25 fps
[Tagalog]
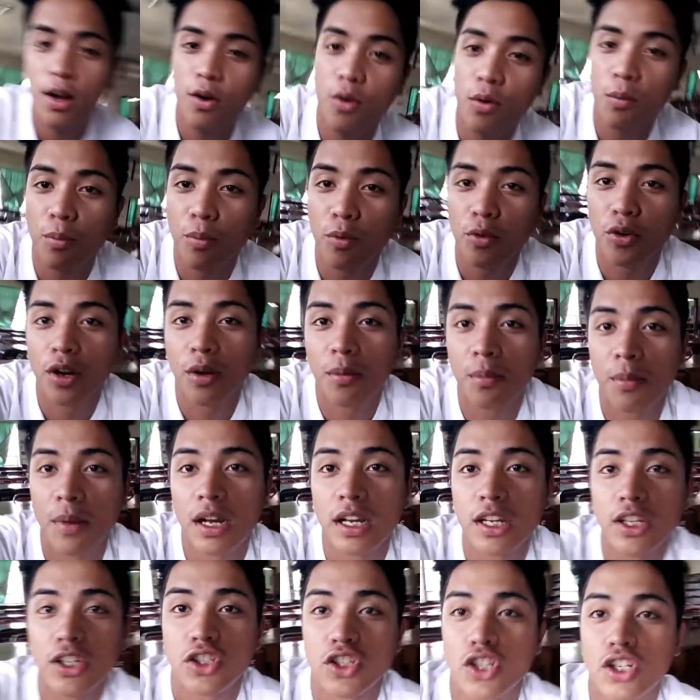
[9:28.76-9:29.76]
maingay yung
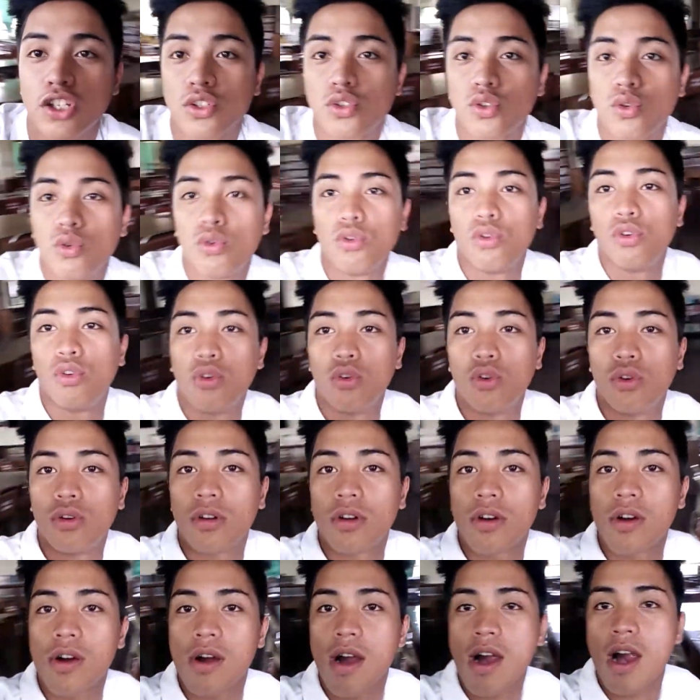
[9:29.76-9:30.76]
boses ko. And
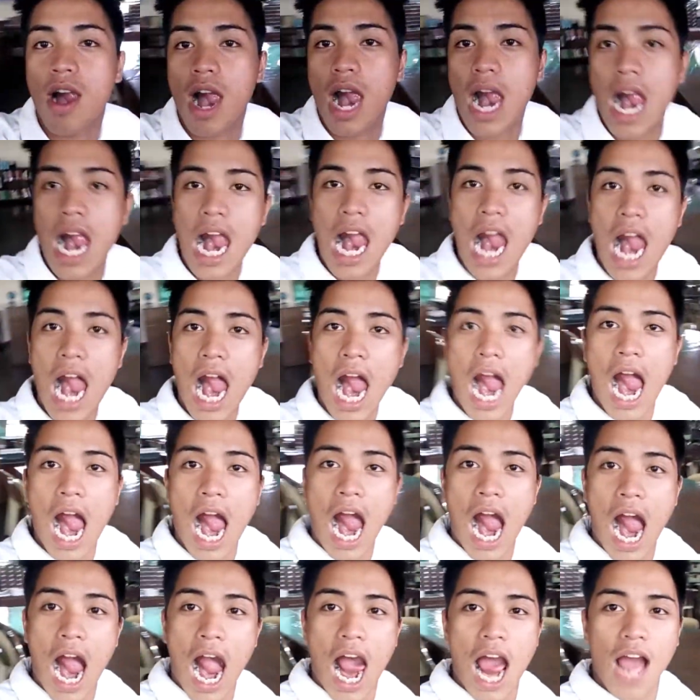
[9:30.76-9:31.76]
ako munang mag-isa,
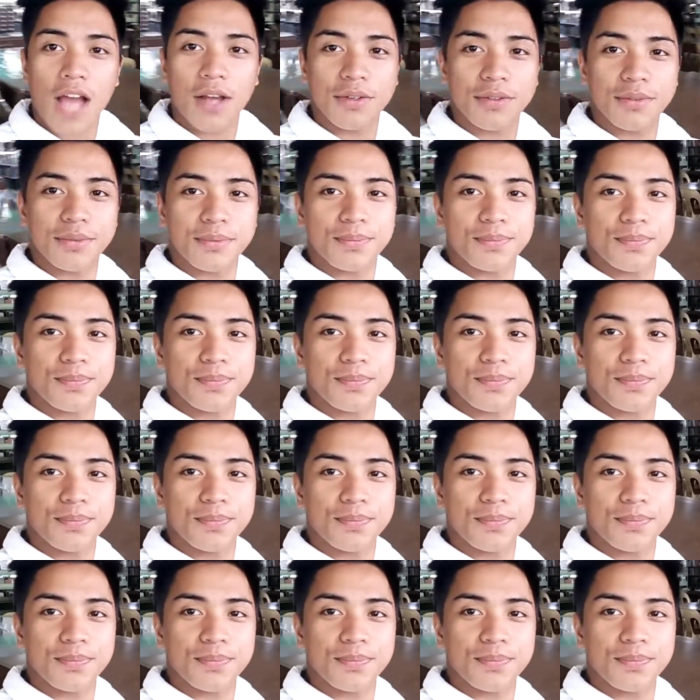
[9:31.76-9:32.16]
solo.